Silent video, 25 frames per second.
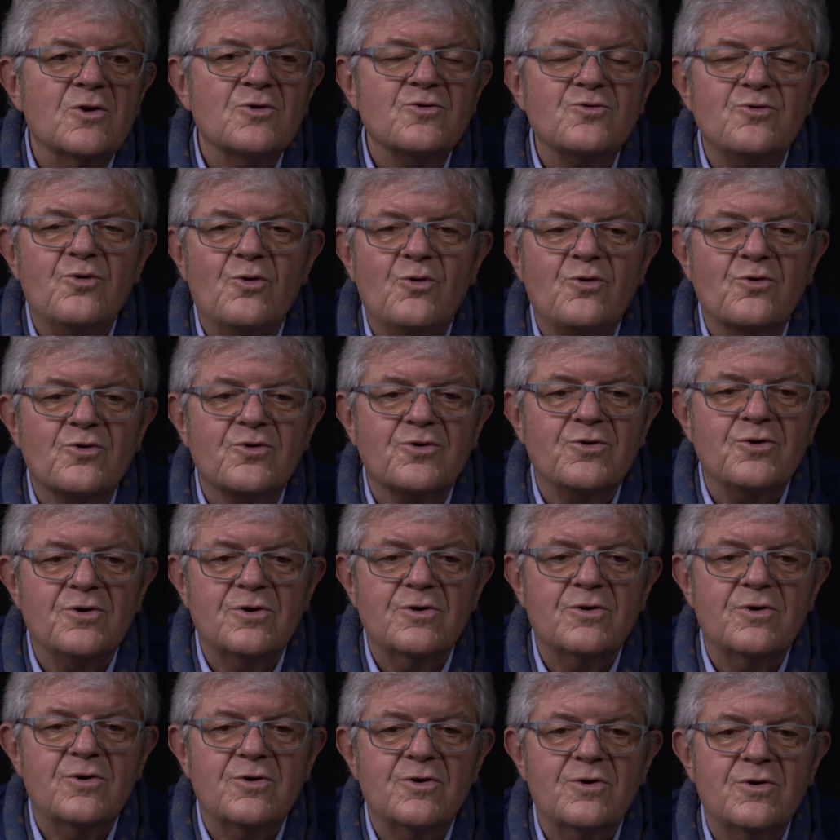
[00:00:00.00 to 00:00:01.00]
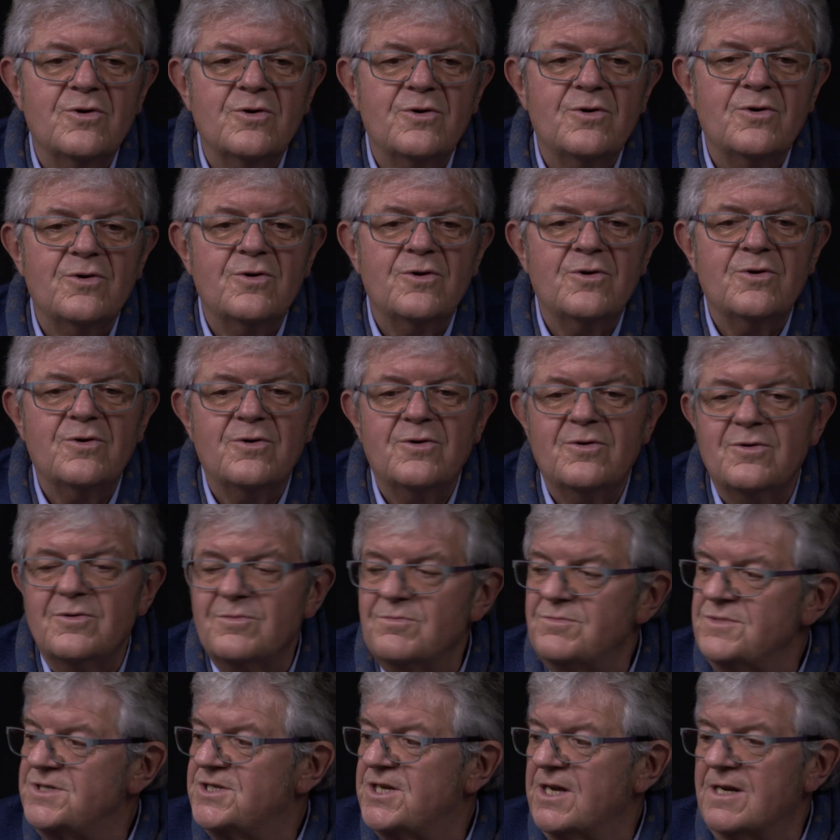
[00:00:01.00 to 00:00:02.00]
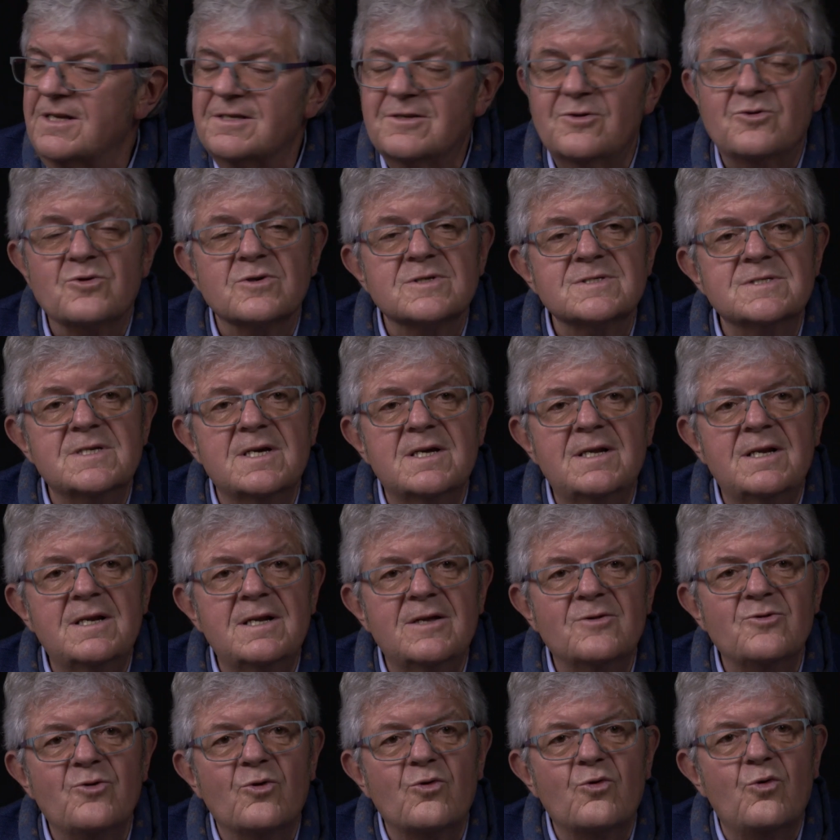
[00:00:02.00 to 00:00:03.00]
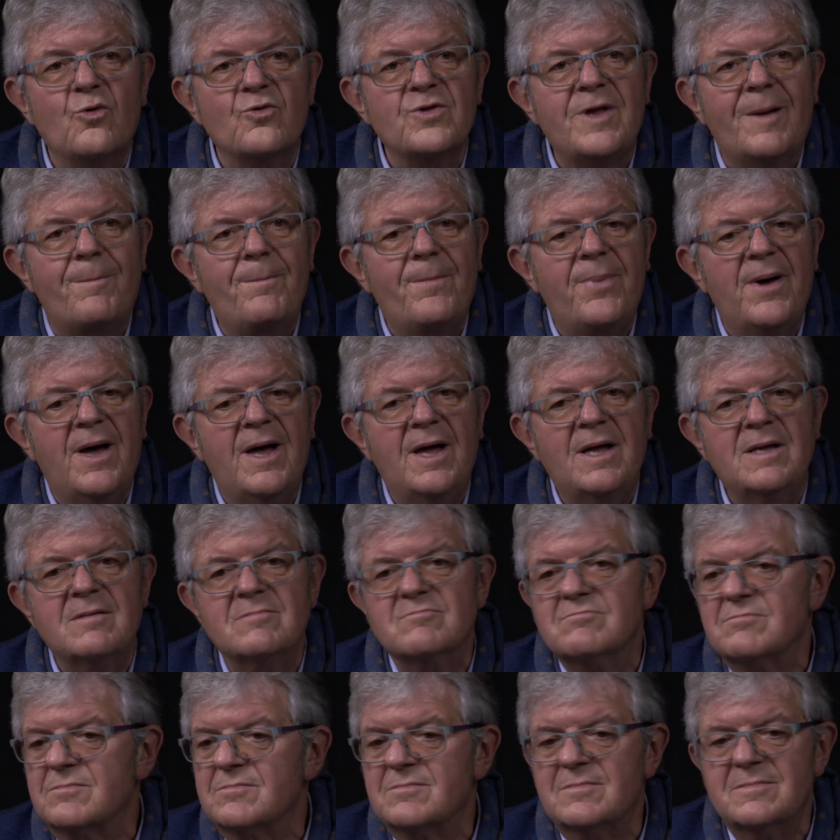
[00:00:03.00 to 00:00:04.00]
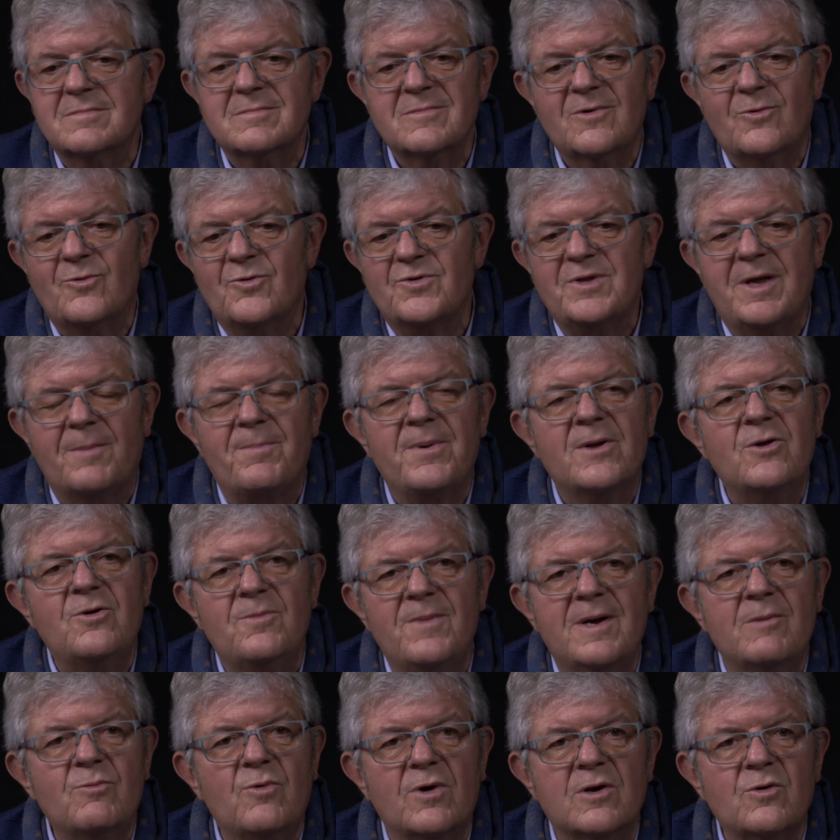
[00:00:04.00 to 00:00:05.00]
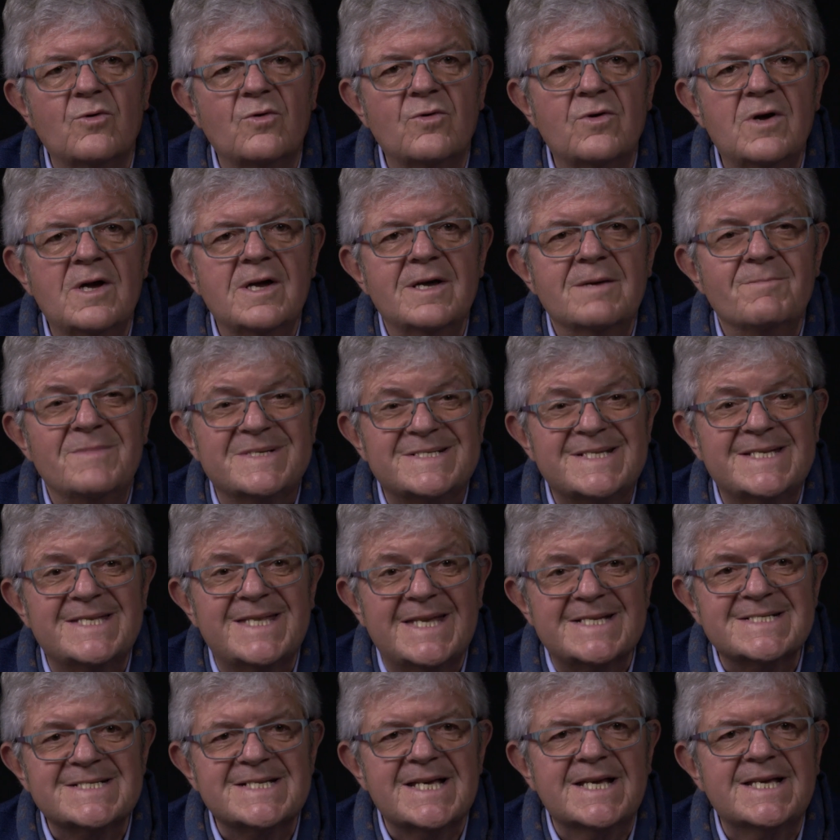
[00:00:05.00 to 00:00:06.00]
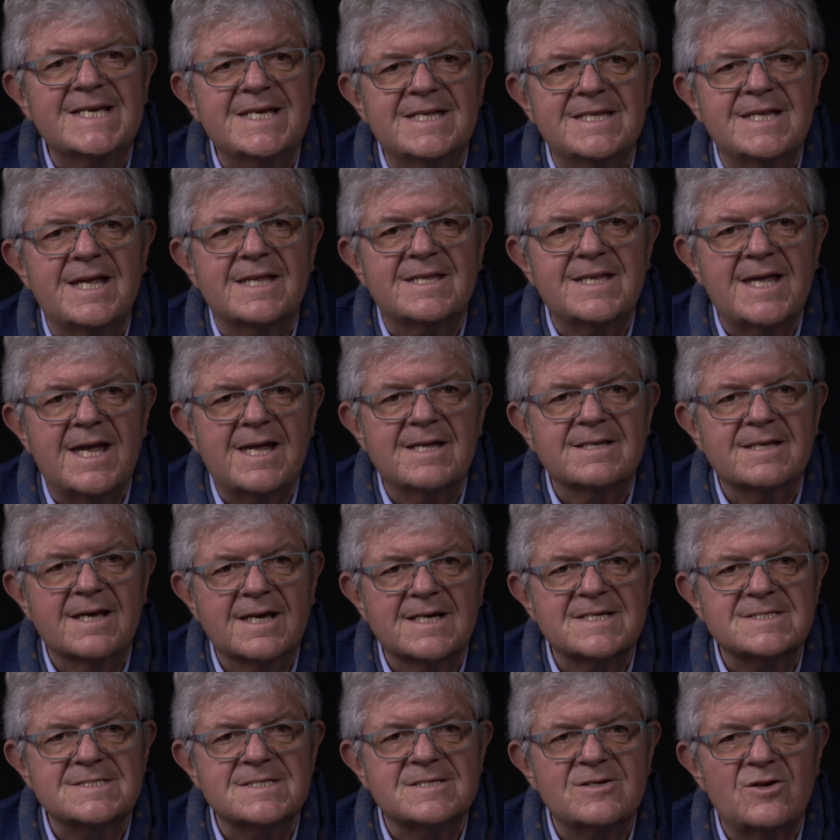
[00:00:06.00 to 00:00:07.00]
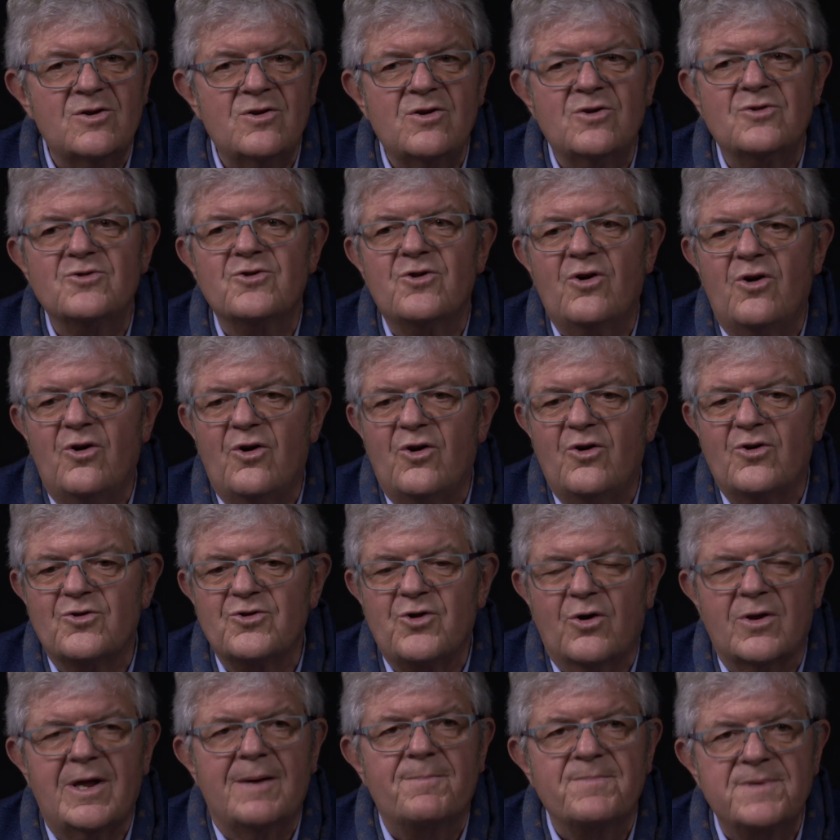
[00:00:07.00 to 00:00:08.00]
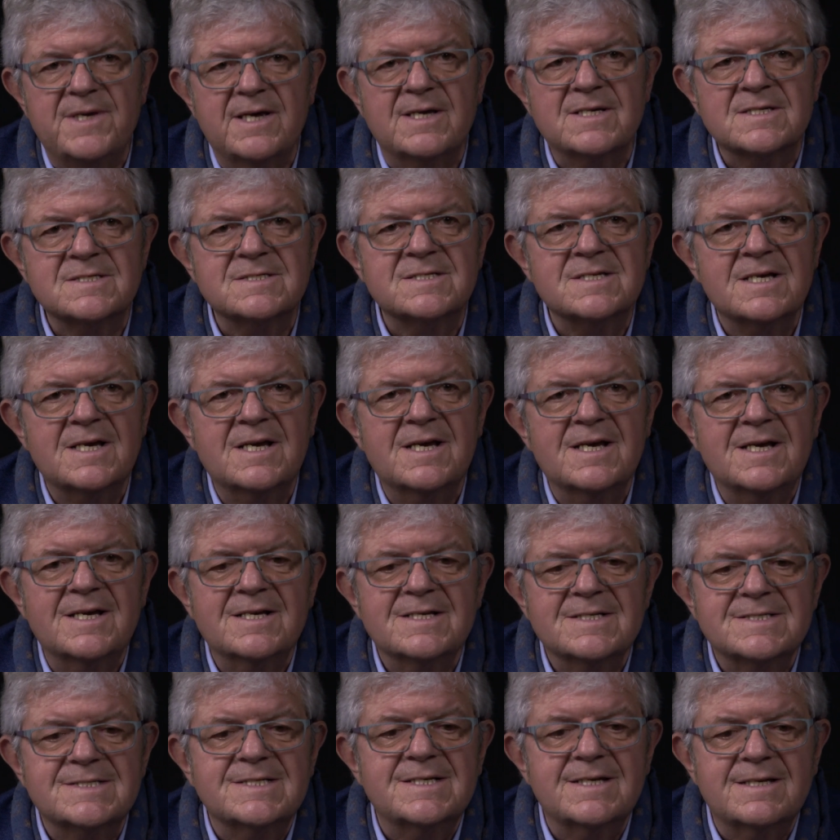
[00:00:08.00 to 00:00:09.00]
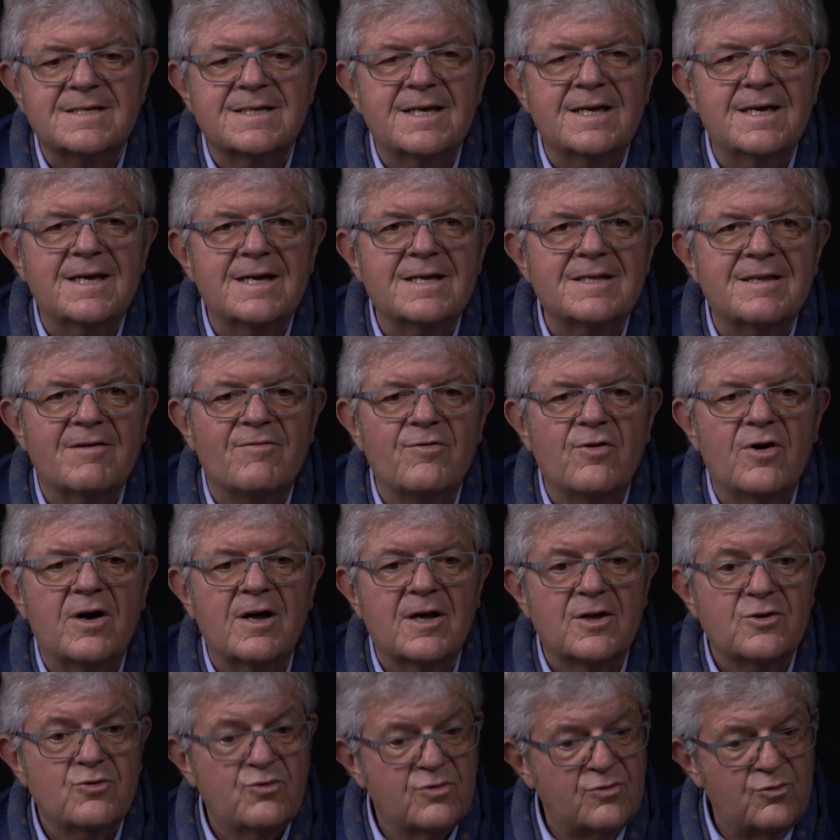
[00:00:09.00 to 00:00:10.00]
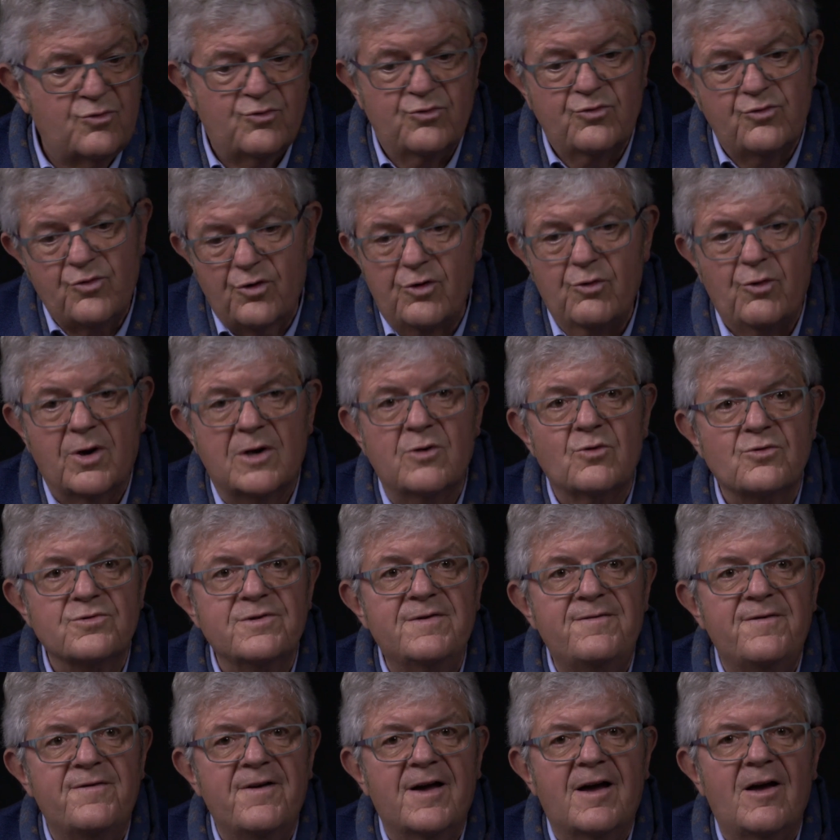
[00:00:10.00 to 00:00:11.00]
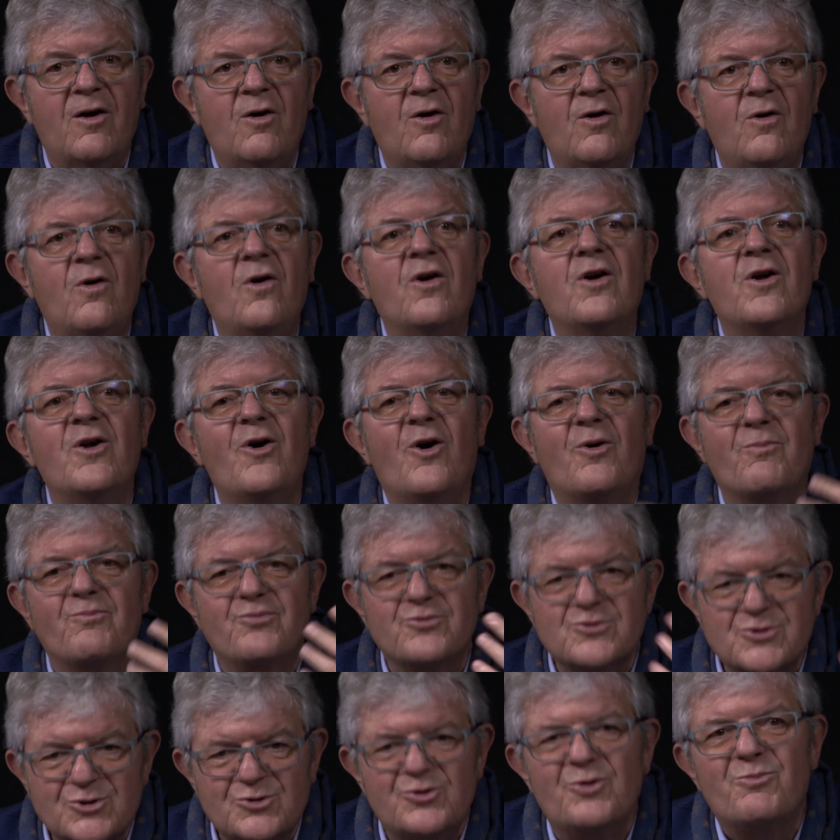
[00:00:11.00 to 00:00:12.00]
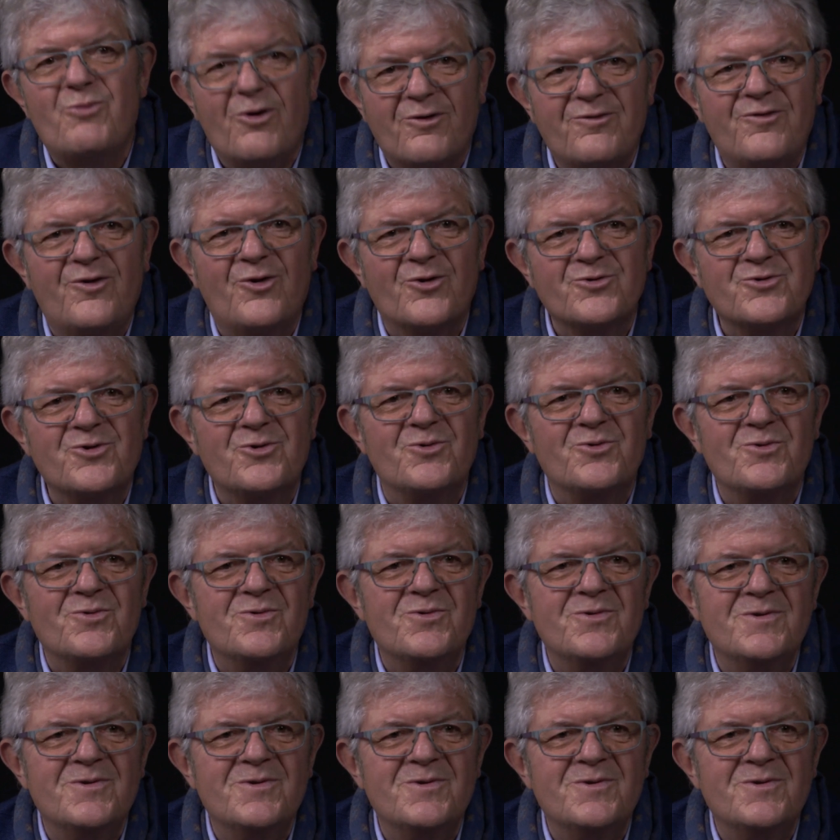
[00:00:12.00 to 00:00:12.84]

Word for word: donc Michel est de Courcelles, donc on n'a pas on n'a pas le même wallon. Mais c'était ça qui était intéressant dans, la pièce, c'était d'avoir deux wallons différents et en plus le Morvandio.